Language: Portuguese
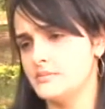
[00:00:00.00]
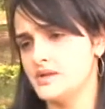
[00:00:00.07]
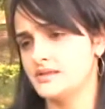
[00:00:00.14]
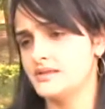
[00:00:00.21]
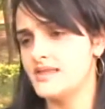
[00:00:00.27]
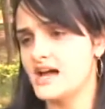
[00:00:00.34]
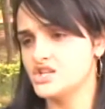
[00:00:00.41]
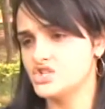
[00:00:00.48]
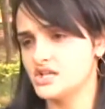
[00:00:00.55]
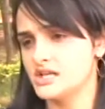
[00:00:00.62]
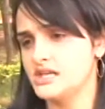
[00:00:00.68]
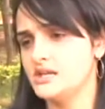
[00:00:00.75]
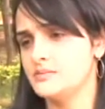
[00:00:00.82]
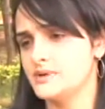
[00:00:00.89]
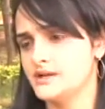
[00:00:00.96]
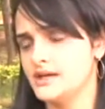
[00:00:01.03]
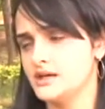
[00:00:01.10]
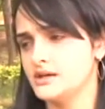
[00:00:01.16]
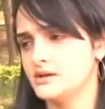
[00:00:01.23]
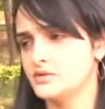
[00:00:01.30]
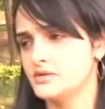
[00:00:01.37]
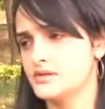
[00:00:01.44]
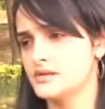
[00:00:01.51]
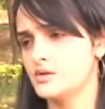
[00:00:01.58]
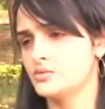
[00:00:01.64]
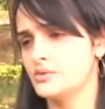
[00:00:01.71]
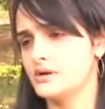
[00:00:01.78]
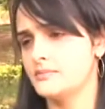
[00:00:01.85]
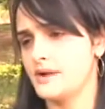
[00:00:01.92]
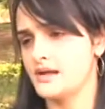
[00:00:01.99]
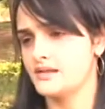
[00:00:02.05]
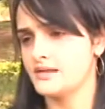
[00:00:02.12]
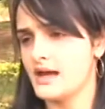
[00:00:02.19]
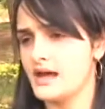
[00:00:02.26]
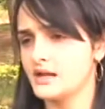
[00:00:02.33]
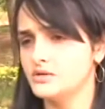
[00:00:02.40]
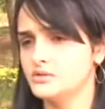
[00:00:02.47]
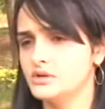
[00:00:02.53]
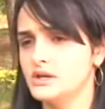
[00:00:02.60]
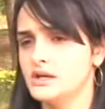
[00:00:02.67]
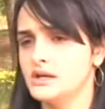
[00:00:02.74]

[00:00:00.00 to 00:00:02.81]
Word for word: minha cidade limpa, né, que aconteceu no ano passado.